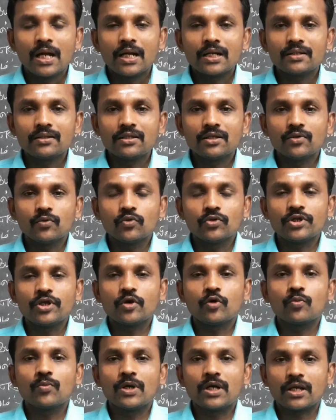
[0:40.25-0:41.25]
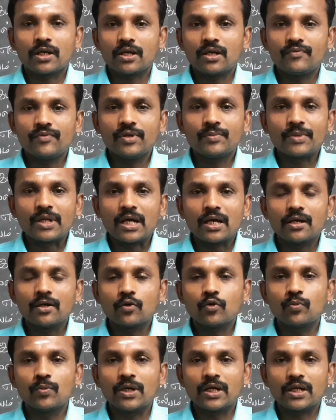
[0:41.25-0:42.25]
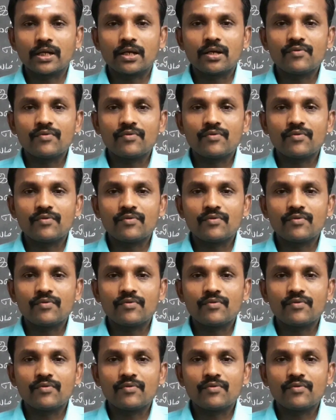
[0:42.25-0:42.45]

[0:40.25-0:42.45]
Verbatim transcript: அடுத்து உதயகுமார காவியம் நாககுமார